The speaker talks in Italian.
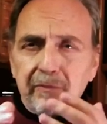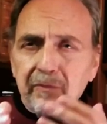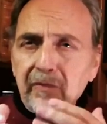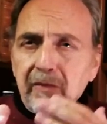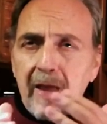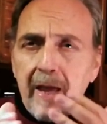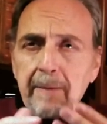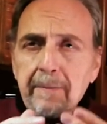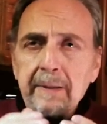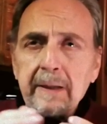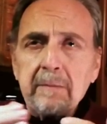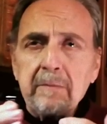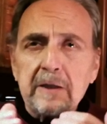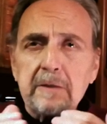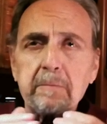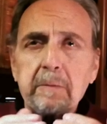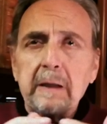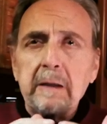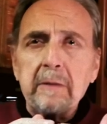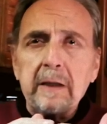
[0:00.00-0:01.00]
dai primi
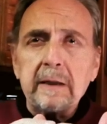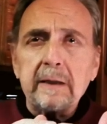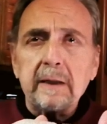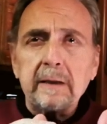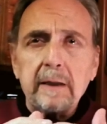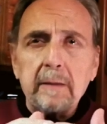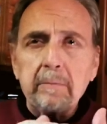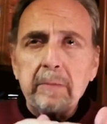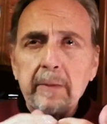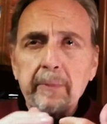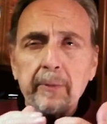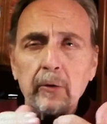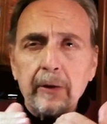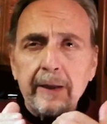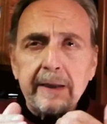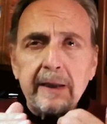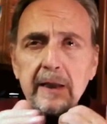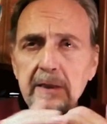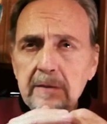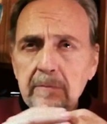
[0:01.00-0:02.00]
esperimenti di
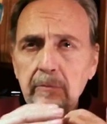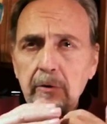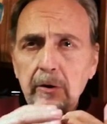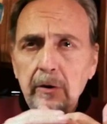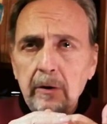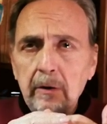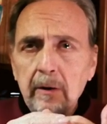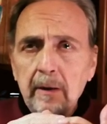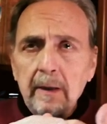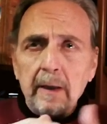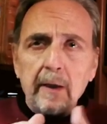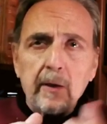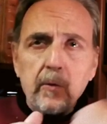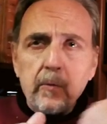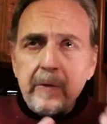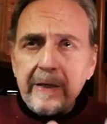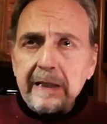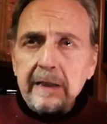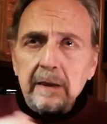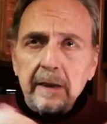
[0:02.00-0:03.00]
bipolarismo, no? i
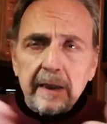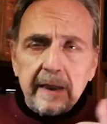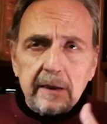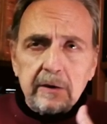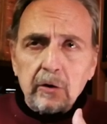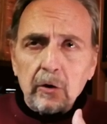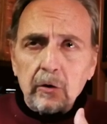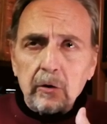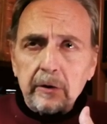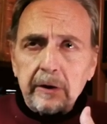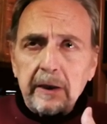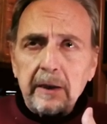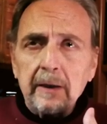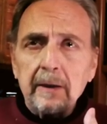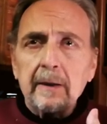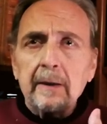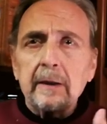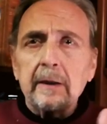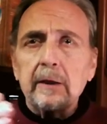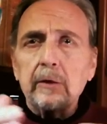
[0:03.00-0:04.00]
Whig e i Tory,
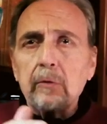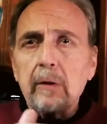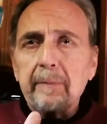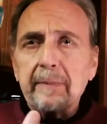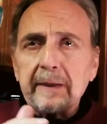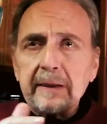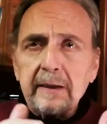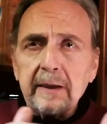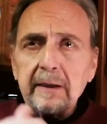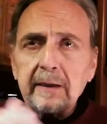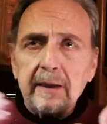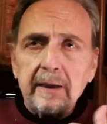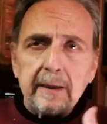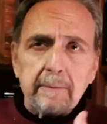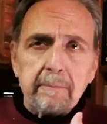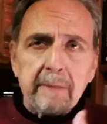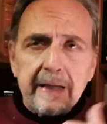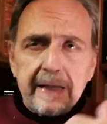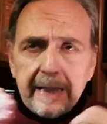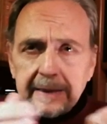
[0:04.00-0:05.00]
i due partiti,
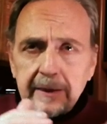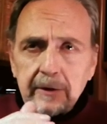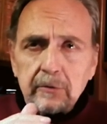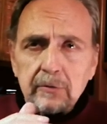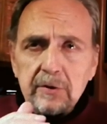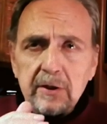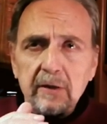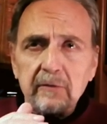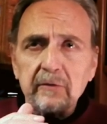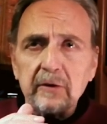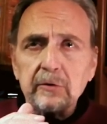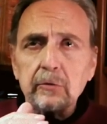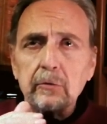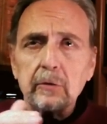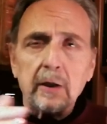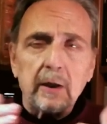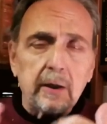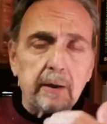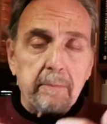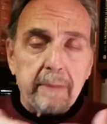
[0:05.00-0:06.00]
liberali e
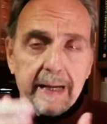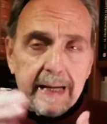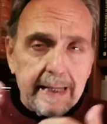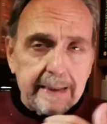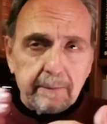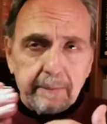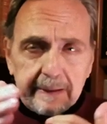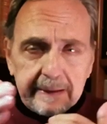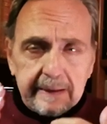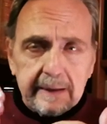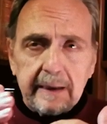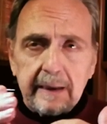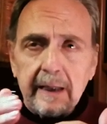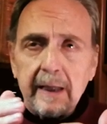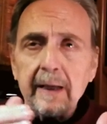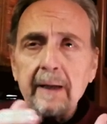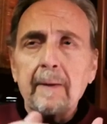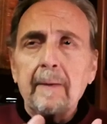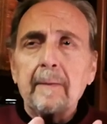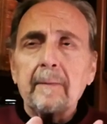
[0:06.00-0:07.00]
conservatori, liberali per
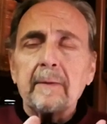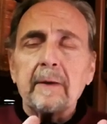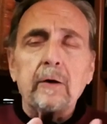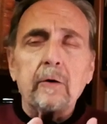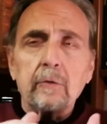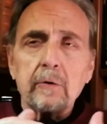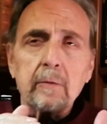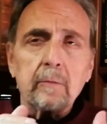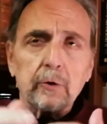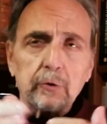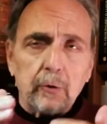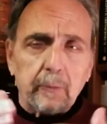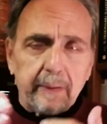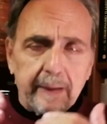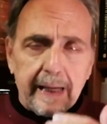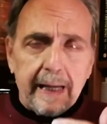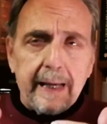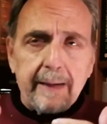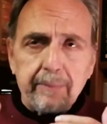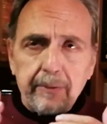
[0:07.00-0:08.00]
dire, in ogni modo
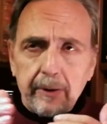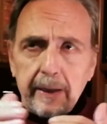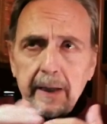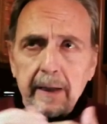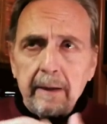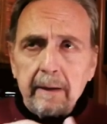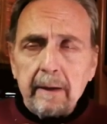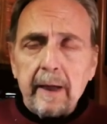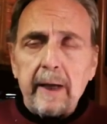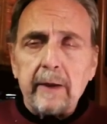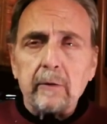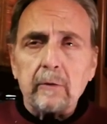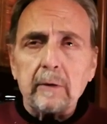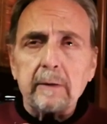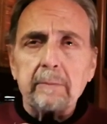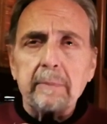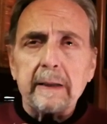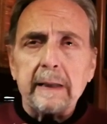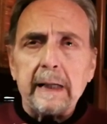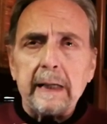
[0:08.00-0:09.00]
per l'epoca erano
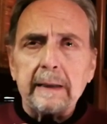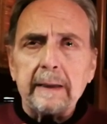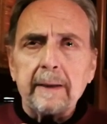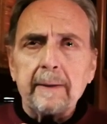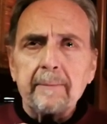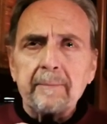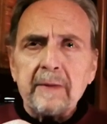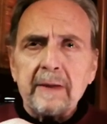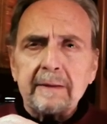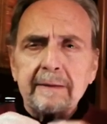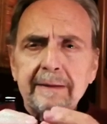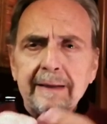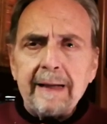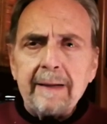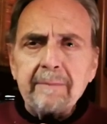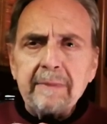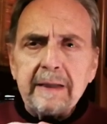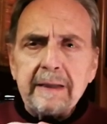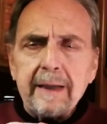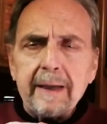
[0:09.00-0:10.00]
liberali,
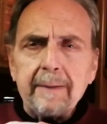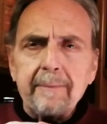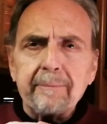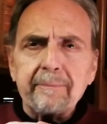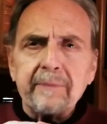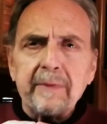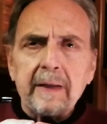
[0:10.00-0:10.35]
tramite